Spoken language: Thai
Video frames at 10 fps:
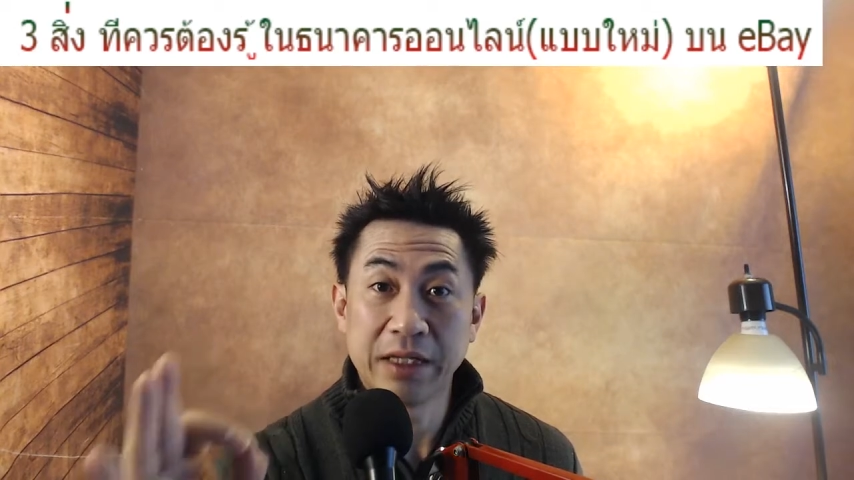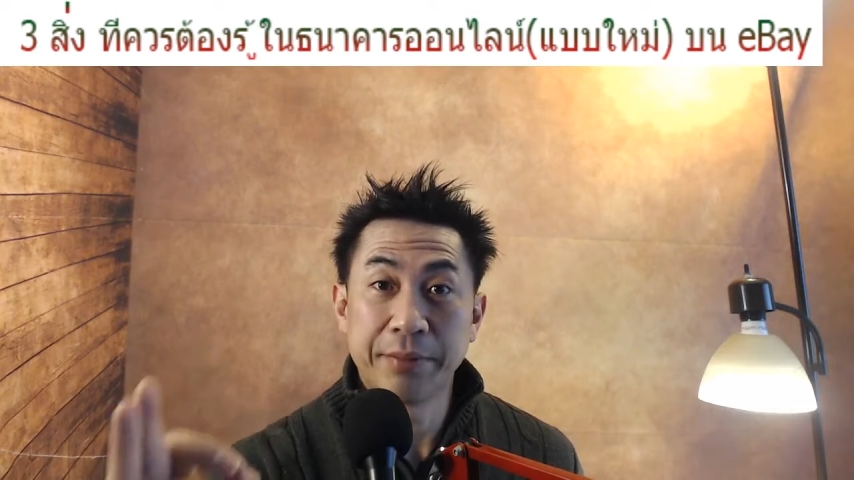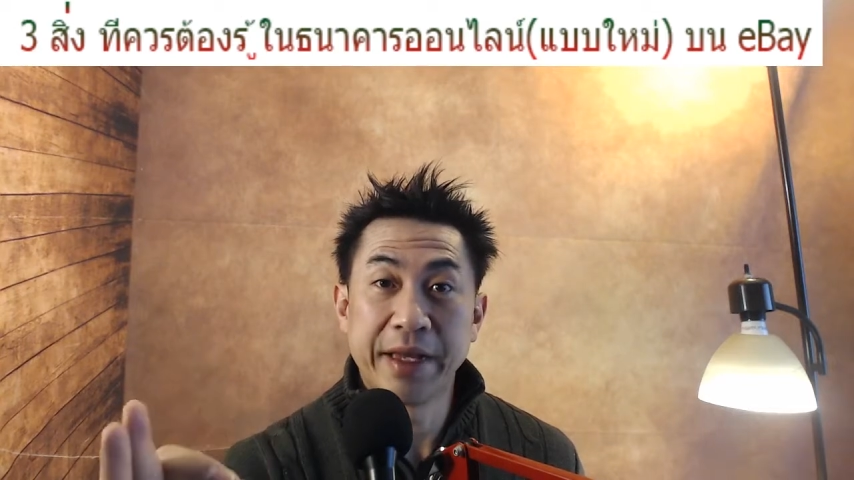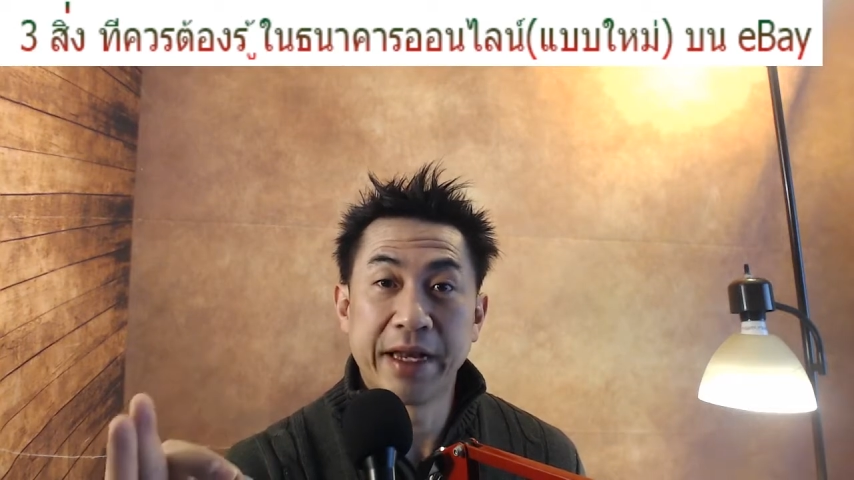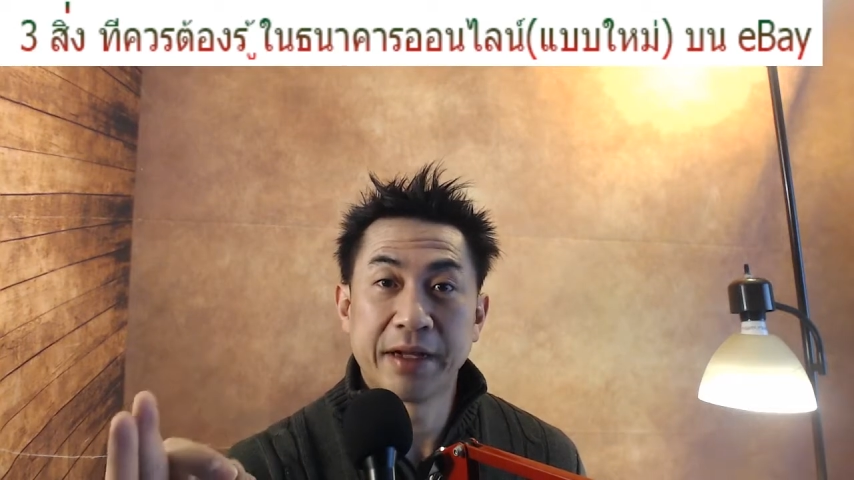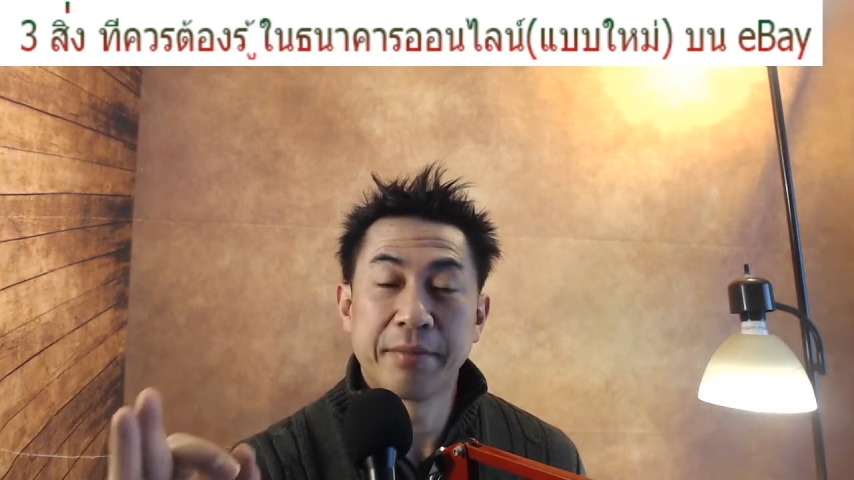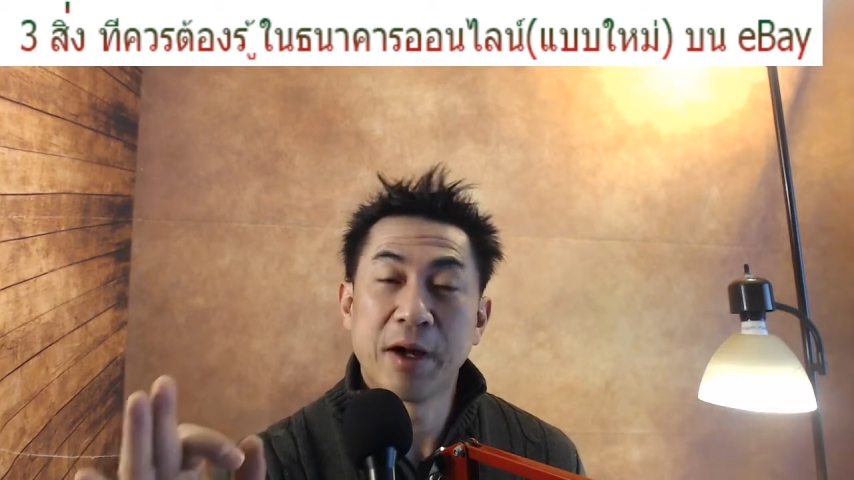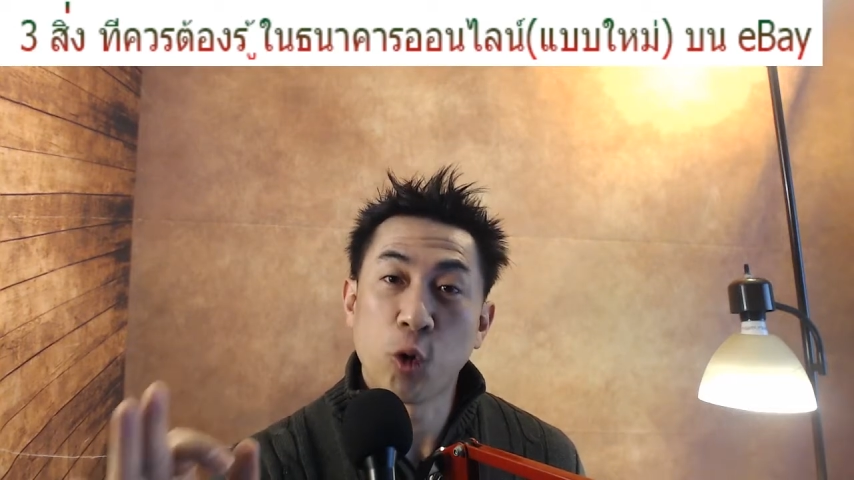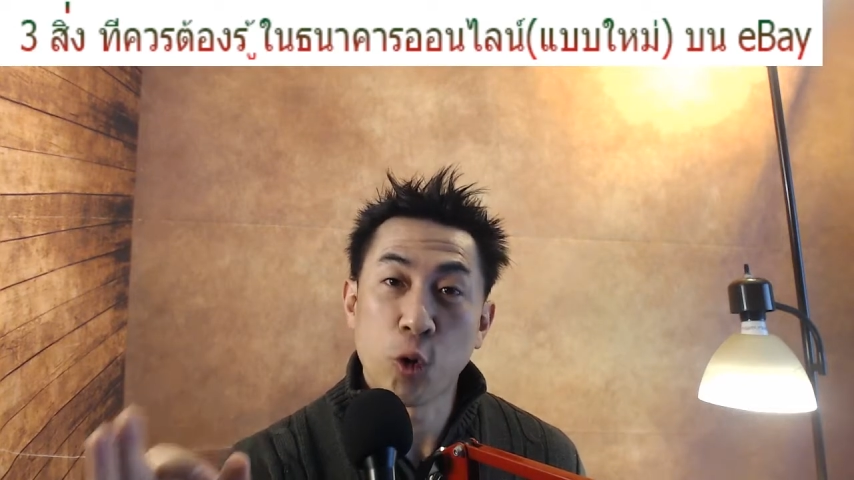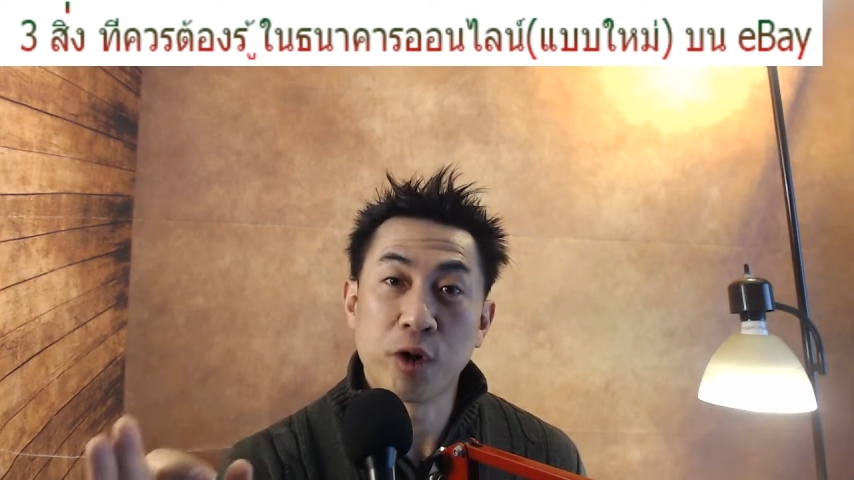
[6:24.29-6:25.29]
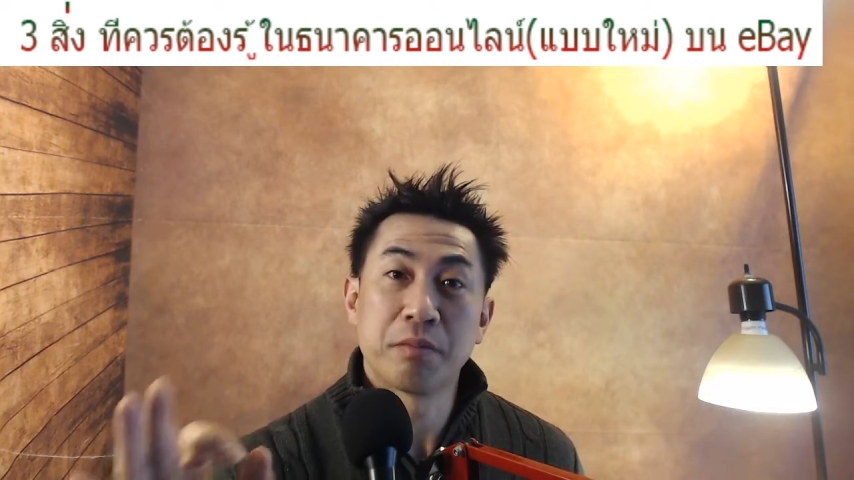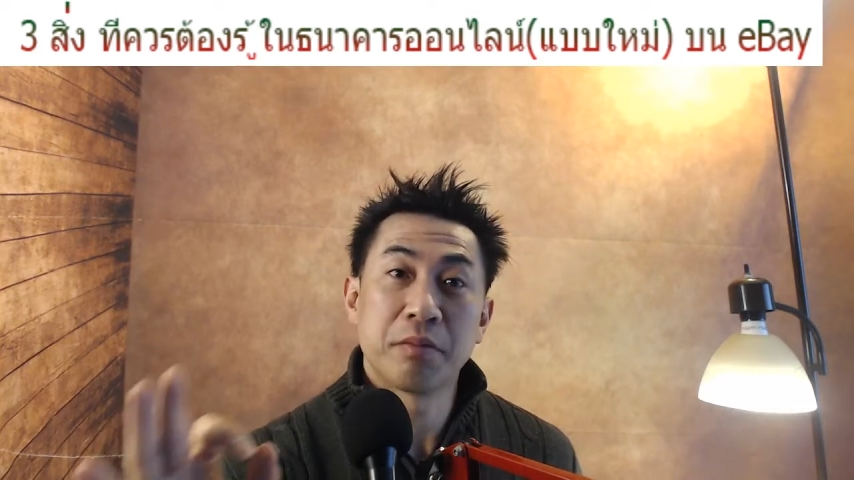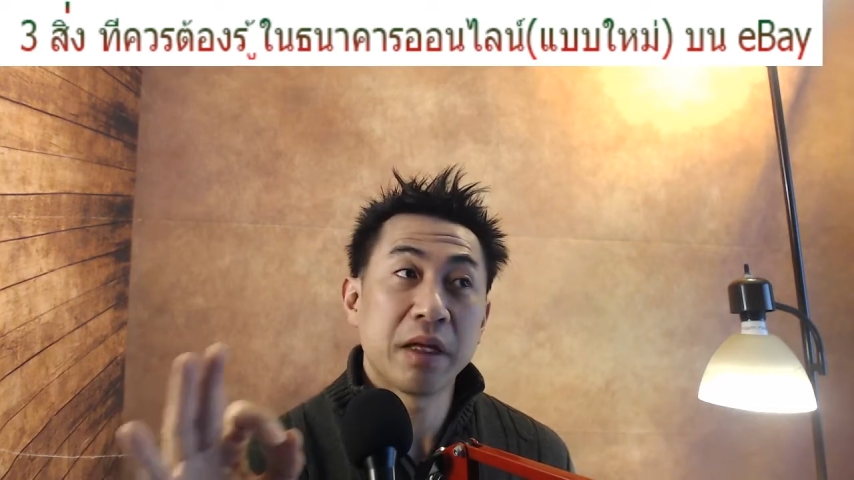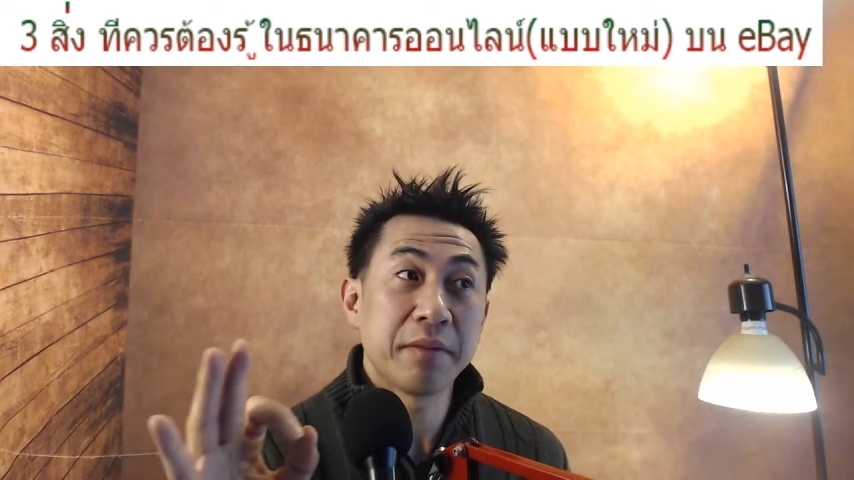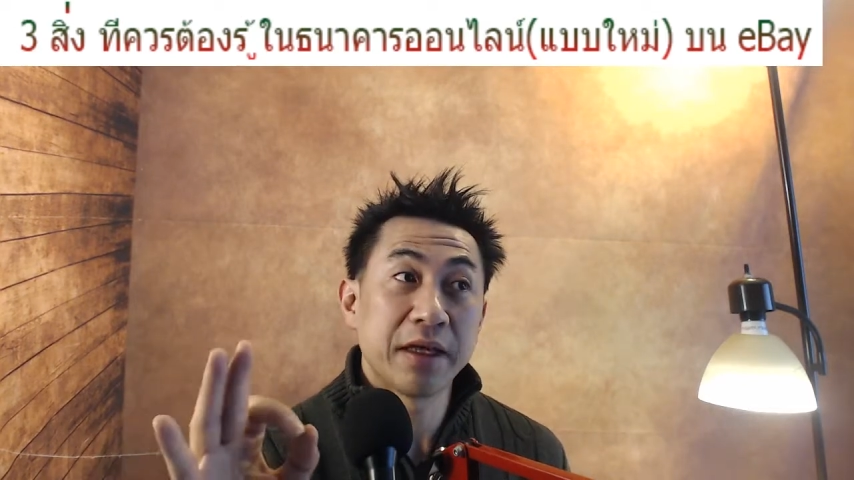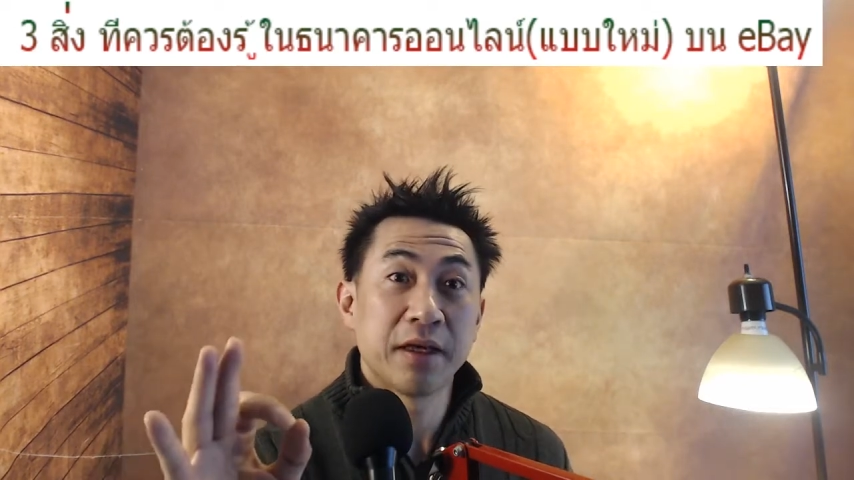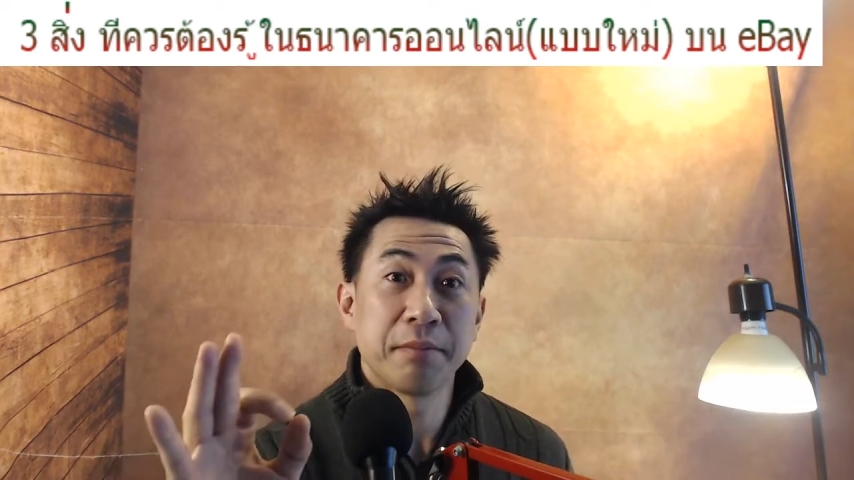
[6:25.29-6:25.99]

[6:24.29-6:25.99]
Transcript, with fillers: eBay นะบางคนไม่มี